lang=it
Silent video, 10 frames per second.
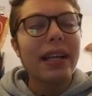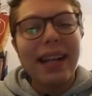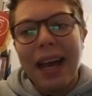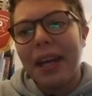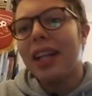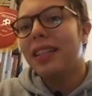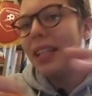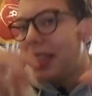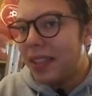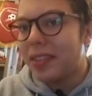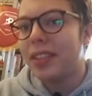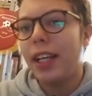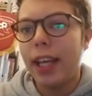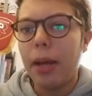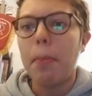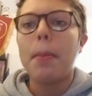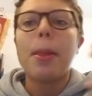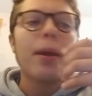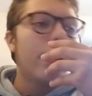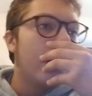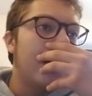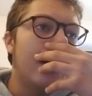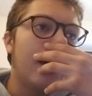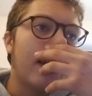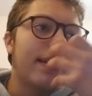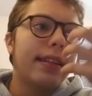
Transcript: caratteristiche eh,